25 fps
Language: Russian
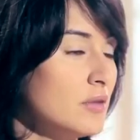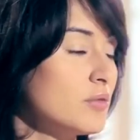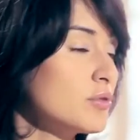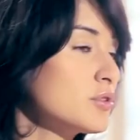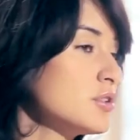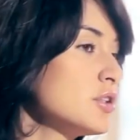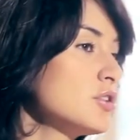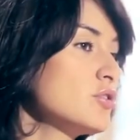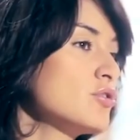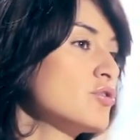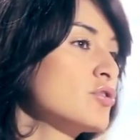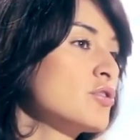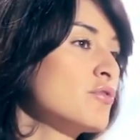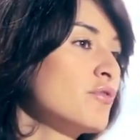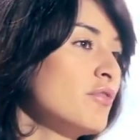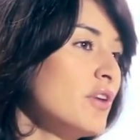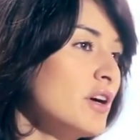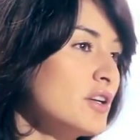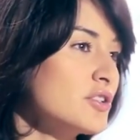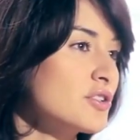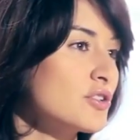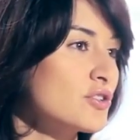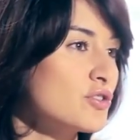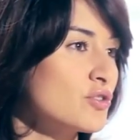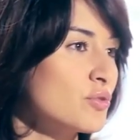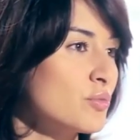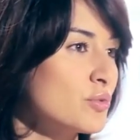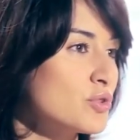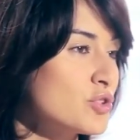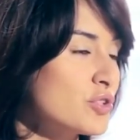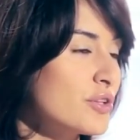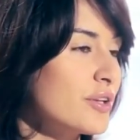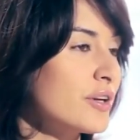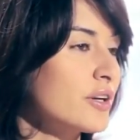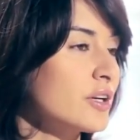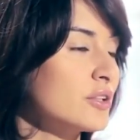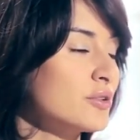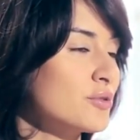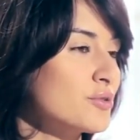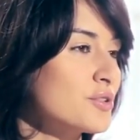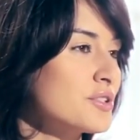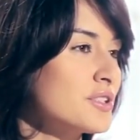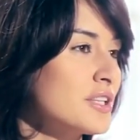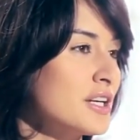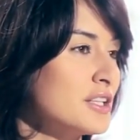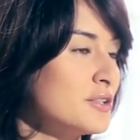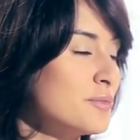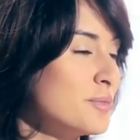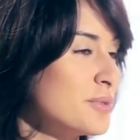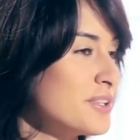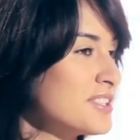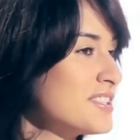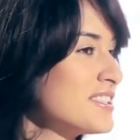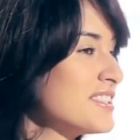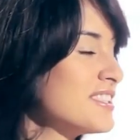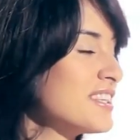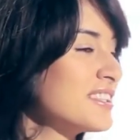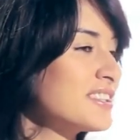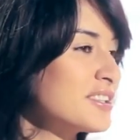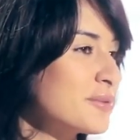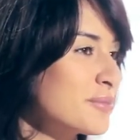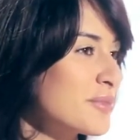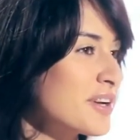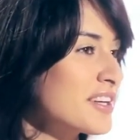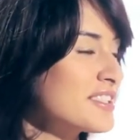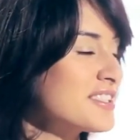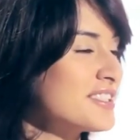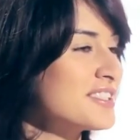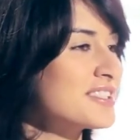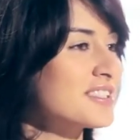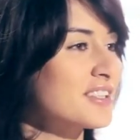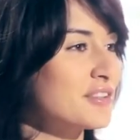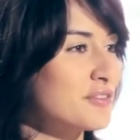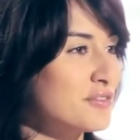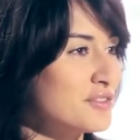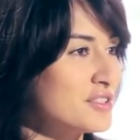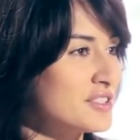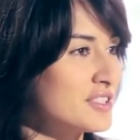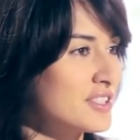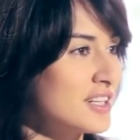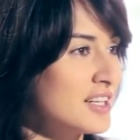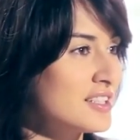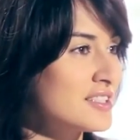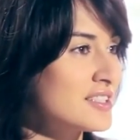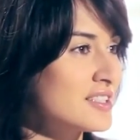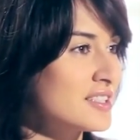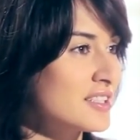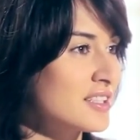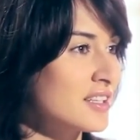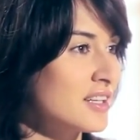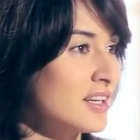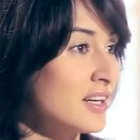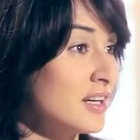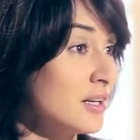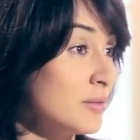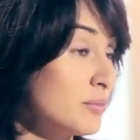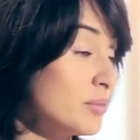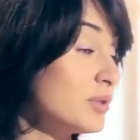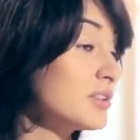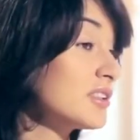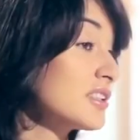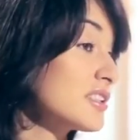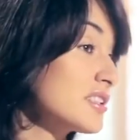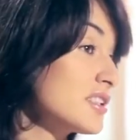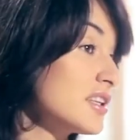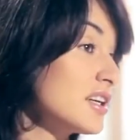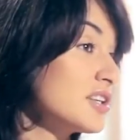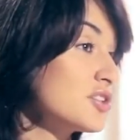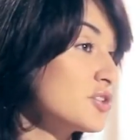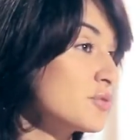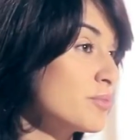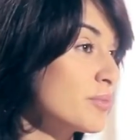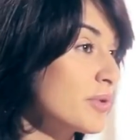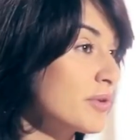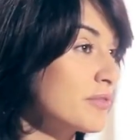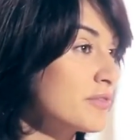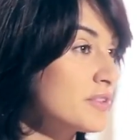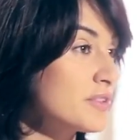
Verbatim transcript: И вот здесь очень важно, чтобы человек, который станет президентом Российской Федерации, был настоящим